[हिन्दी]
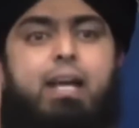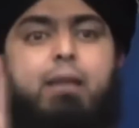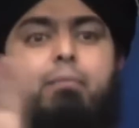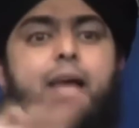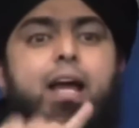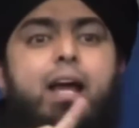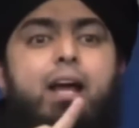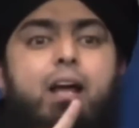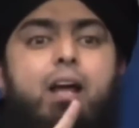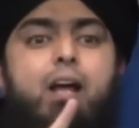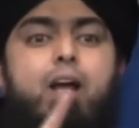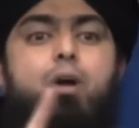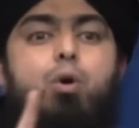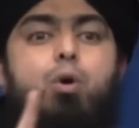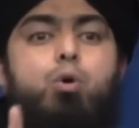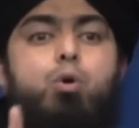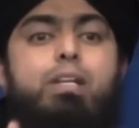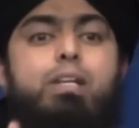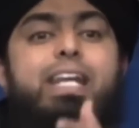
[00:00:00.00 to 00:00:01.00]
लिखे मैं
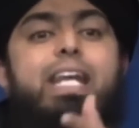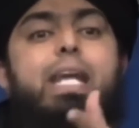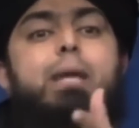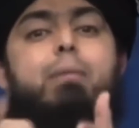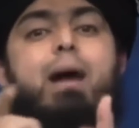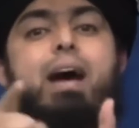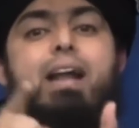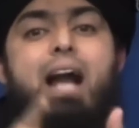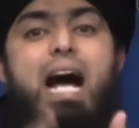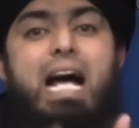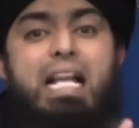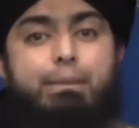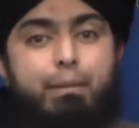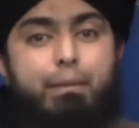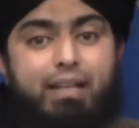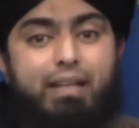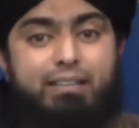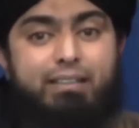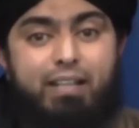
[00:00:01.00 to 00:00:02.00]
उनकी इबारात
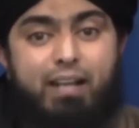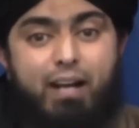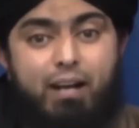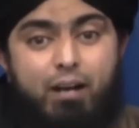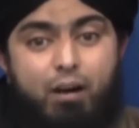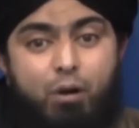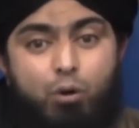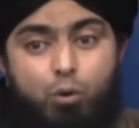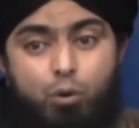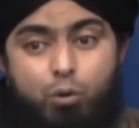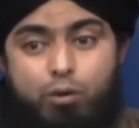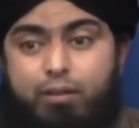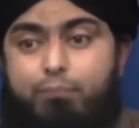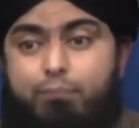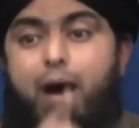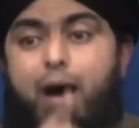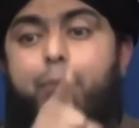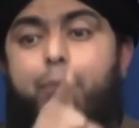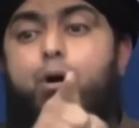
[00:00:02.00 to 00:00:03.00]
में बातें कर रहा हूं
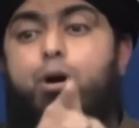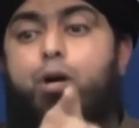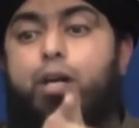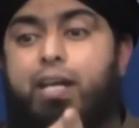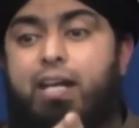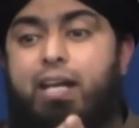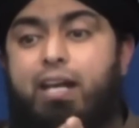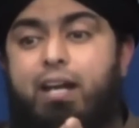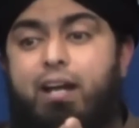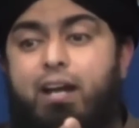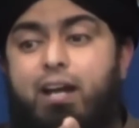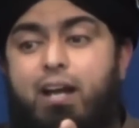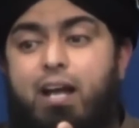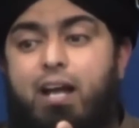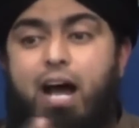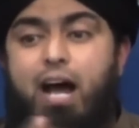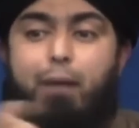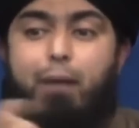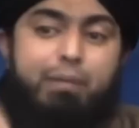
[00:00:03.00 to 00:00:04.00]
उन बाबों की
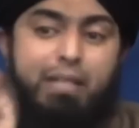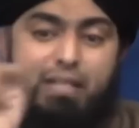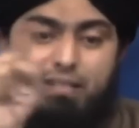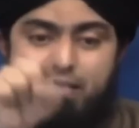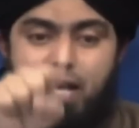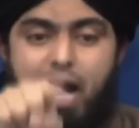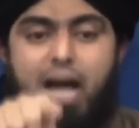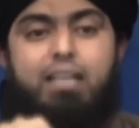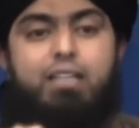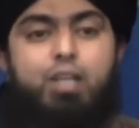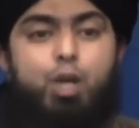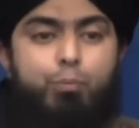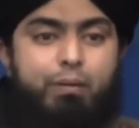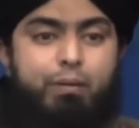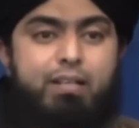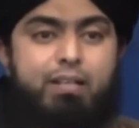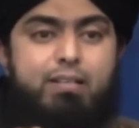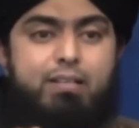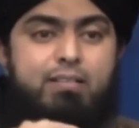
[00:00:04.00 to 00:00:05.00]
अपनी जात के
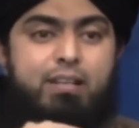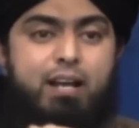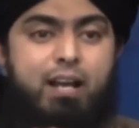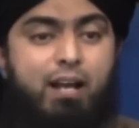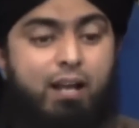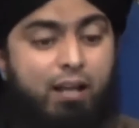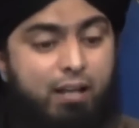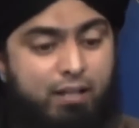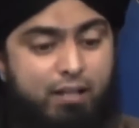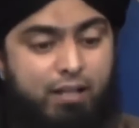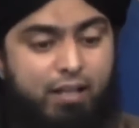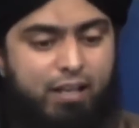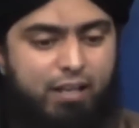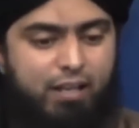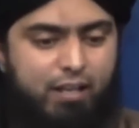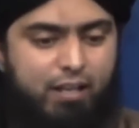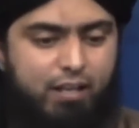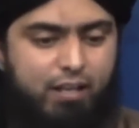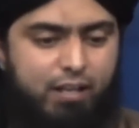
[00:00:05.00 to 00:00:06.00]
ऊपर जिस
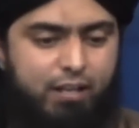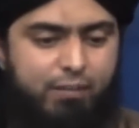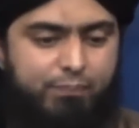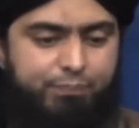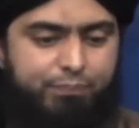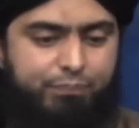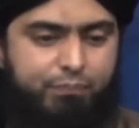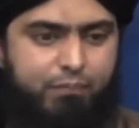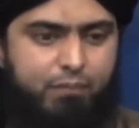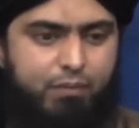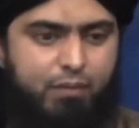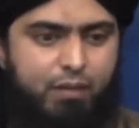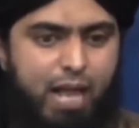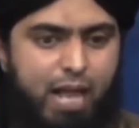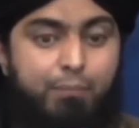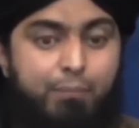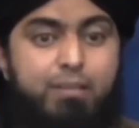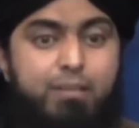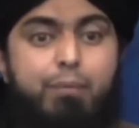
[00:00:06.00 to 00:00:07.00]
तरह
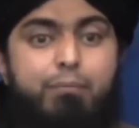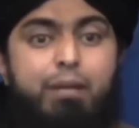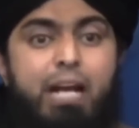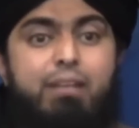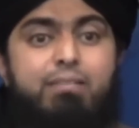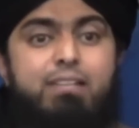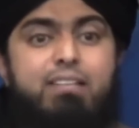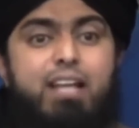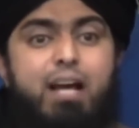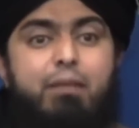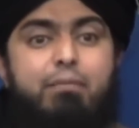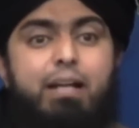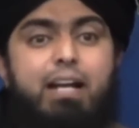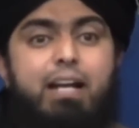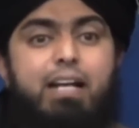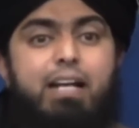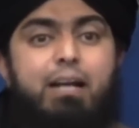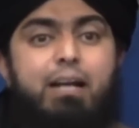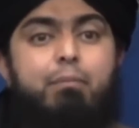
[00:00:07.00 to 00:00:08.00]
अहमद साहब ने
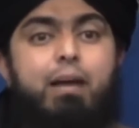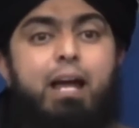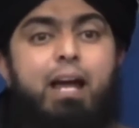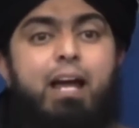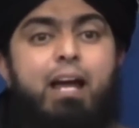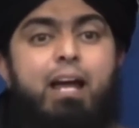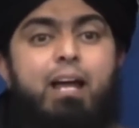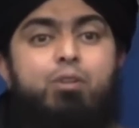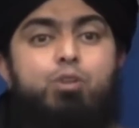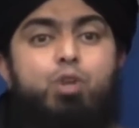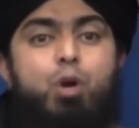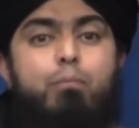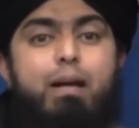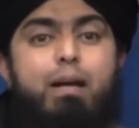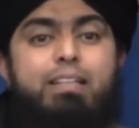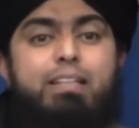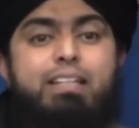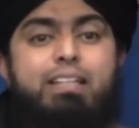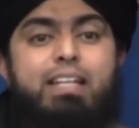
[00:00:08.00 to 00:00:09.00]
कहा कि मैं
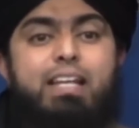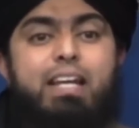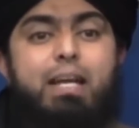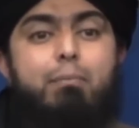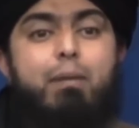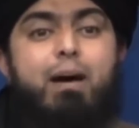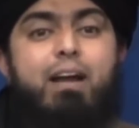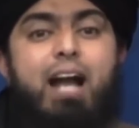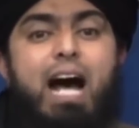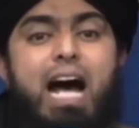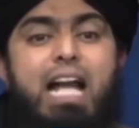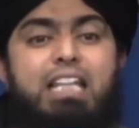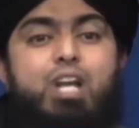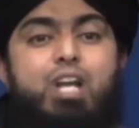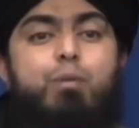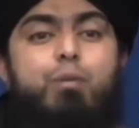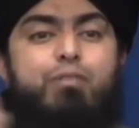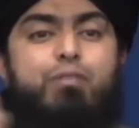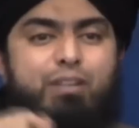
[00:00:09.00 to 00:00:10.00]
दोबंद की इबारात
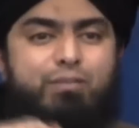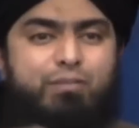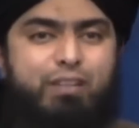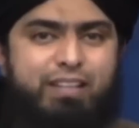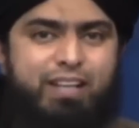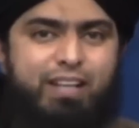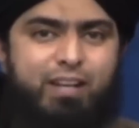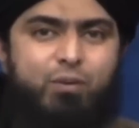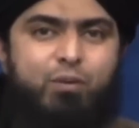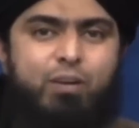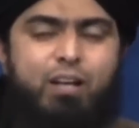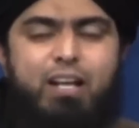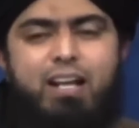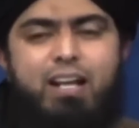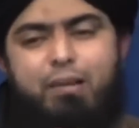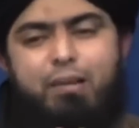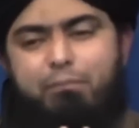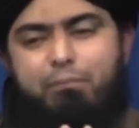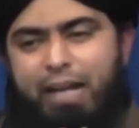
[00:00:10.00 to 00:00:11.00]
के ऊपर फतवे दे रहा हूं